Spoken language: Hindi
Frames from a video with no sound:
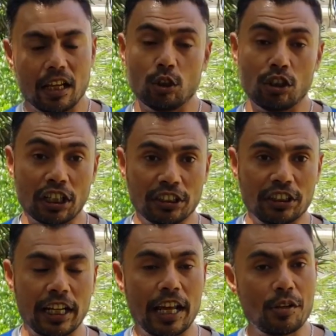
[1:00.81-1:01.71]
जो
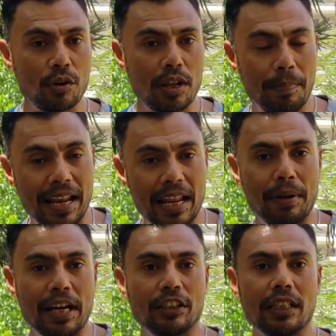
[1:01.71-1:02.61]
यंगस्टर है जिन्होंने पहले
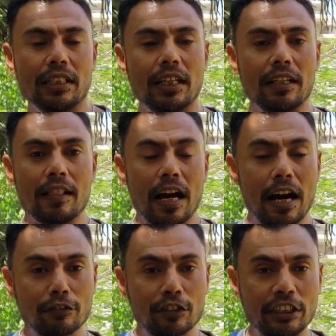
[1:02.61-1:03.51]
मैच के अंदर
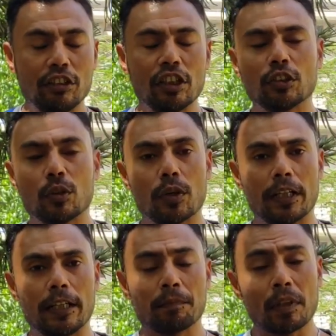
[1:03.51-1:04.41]
हाफ सेंचुरी स्कोर
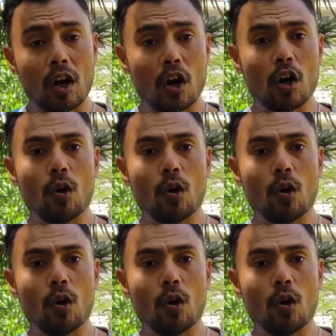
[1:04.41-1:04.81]
की और